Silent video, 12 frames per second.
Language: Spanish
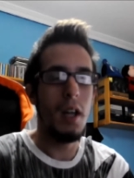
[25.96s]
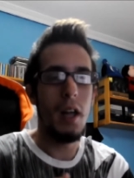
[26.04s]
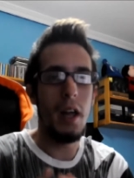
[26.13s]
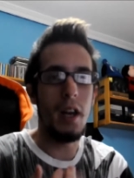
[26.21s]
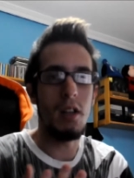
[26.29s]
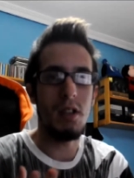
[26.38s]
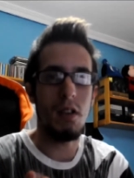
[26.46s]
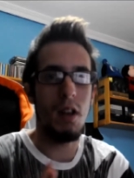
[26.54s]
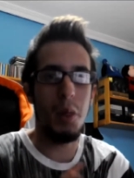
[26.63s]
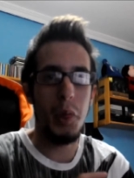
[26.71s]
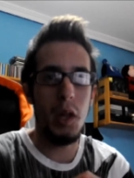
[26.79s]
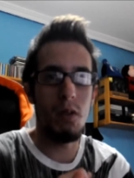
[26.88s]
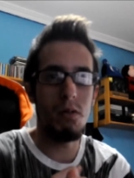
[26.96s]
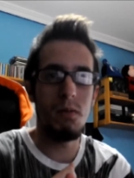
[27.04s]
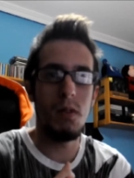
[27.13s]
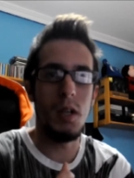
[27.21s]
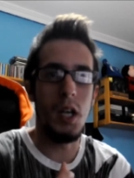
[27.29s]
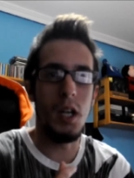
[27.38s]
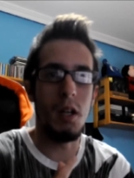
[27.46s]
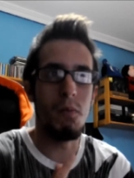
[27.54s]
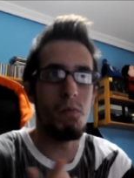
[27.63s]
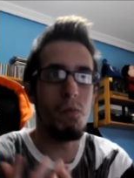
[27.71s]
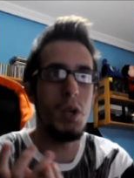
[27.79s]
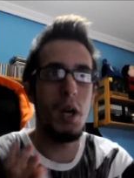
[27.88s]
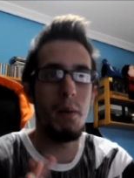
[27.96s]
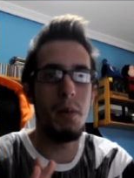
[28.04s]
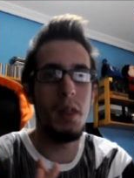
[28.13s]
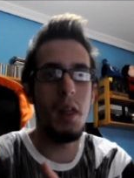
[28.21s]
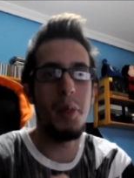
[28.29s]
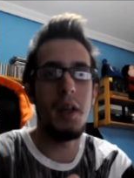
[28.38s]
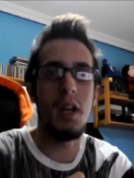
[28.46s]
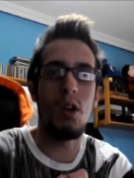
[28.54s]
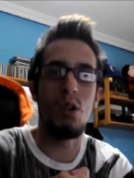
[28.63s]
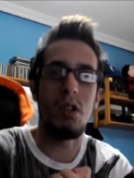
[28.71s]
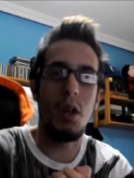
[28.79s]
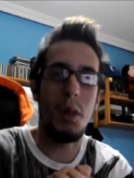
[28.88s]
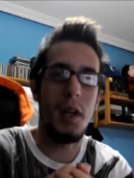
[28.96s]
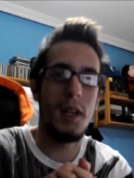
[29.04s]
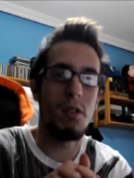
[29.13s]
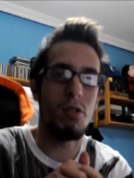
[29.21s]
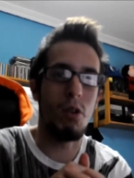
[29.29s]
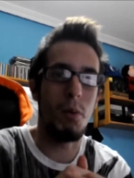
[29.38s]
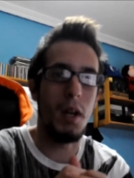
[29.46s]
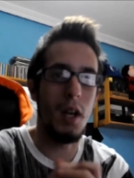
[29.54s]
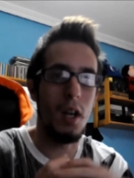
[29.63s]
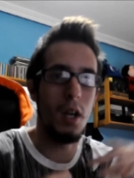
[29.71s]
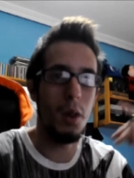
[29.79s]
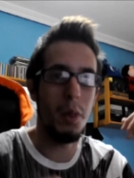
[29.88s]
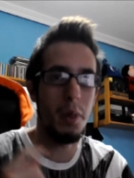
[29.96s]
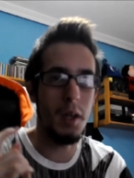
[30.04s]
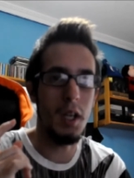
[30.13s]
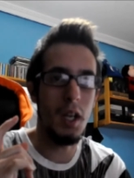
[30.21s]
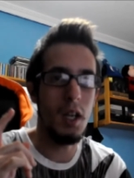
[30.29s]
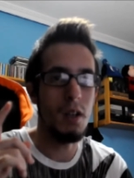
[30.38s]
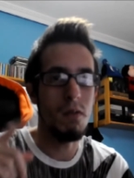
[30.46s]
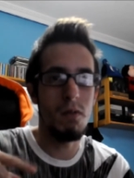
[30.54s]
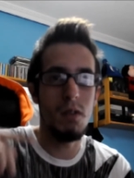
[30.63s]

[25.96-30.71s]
En esta sección eh, voy a decir noticias sobre cine,